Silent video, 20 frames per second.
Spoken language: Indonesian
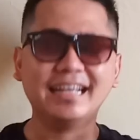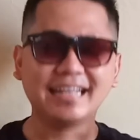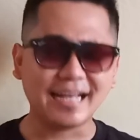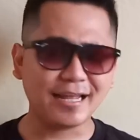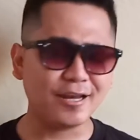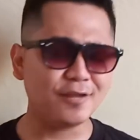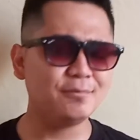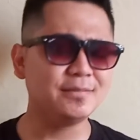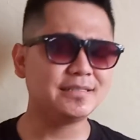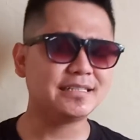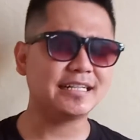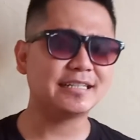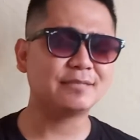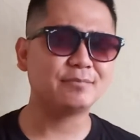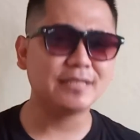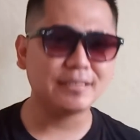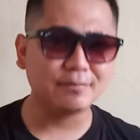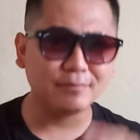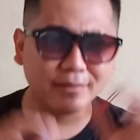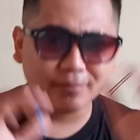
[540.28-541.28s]
Kalau misal
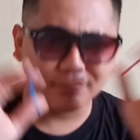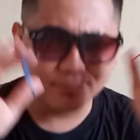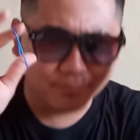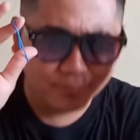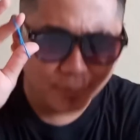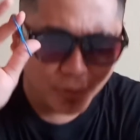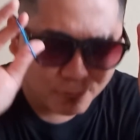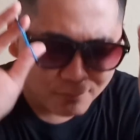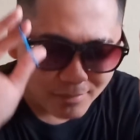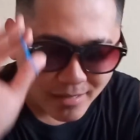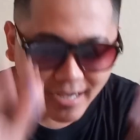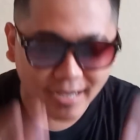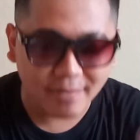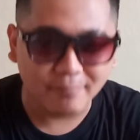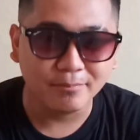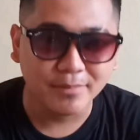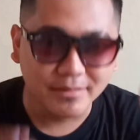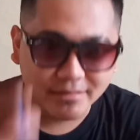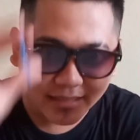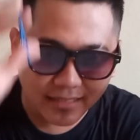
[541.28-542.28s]
teman-teman belum
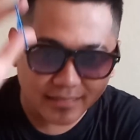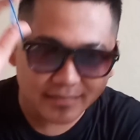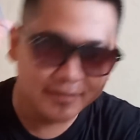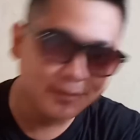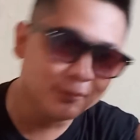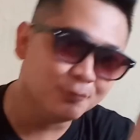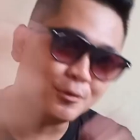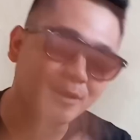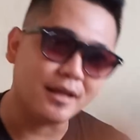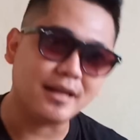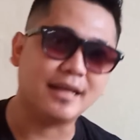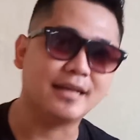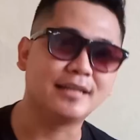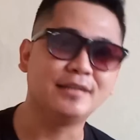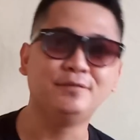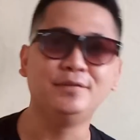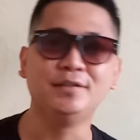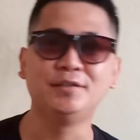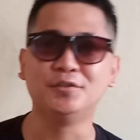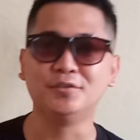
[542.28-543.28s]
paham bisa diulang lagi
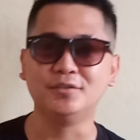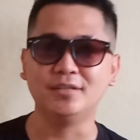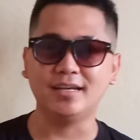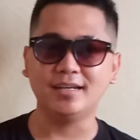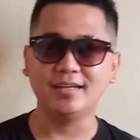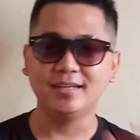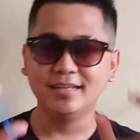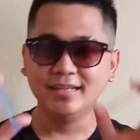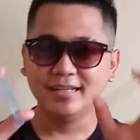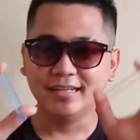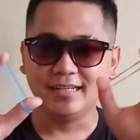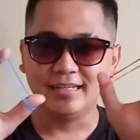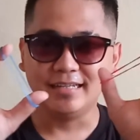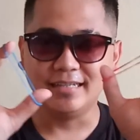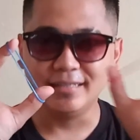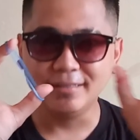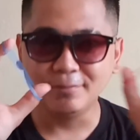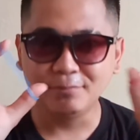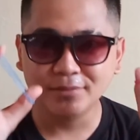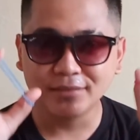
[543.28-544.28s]
videonya.
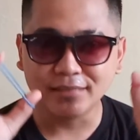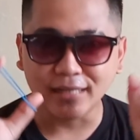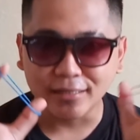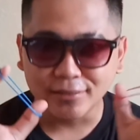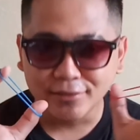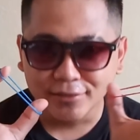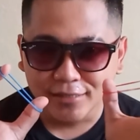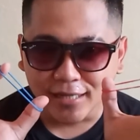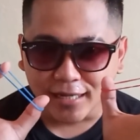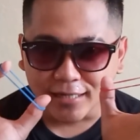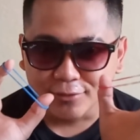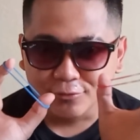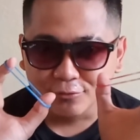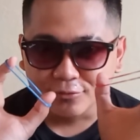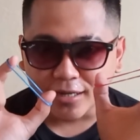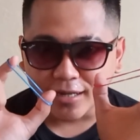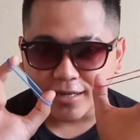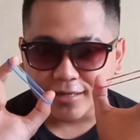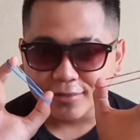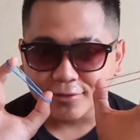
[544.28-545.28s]
Ini bisa dihilangin
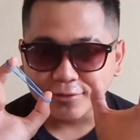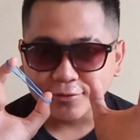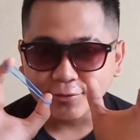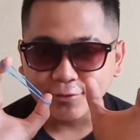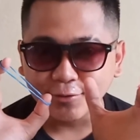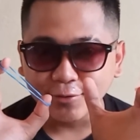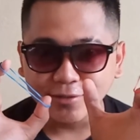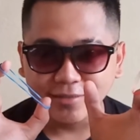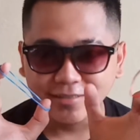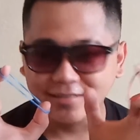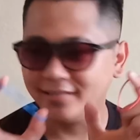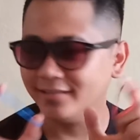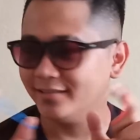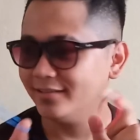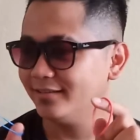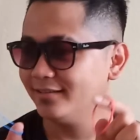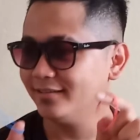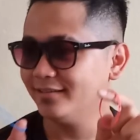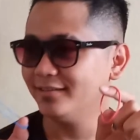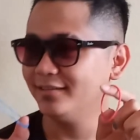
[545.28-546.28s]
juga. Ding,
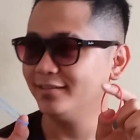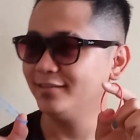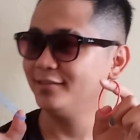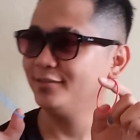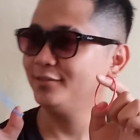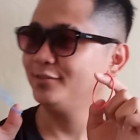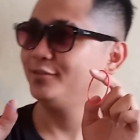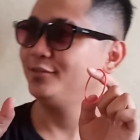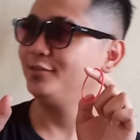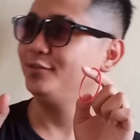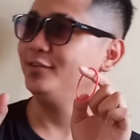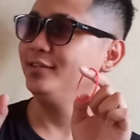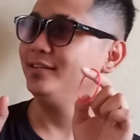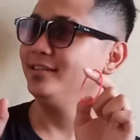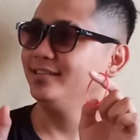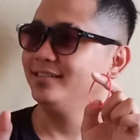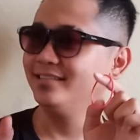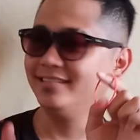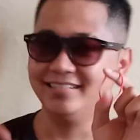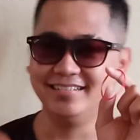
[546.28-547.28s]
ding, eh.
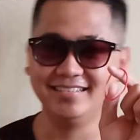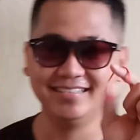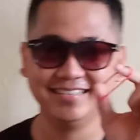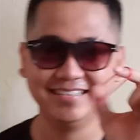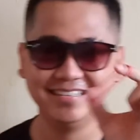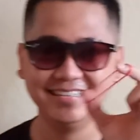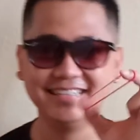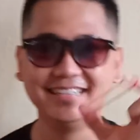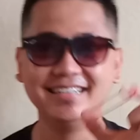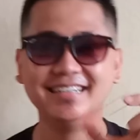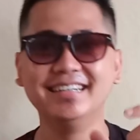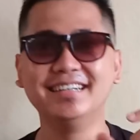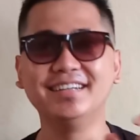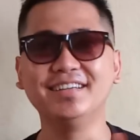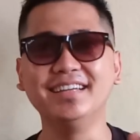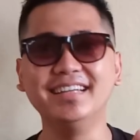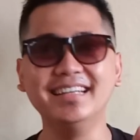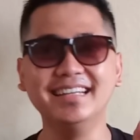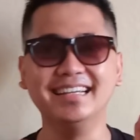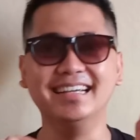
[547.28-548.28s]

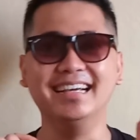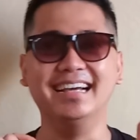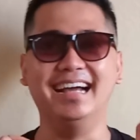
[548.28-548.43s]
ding.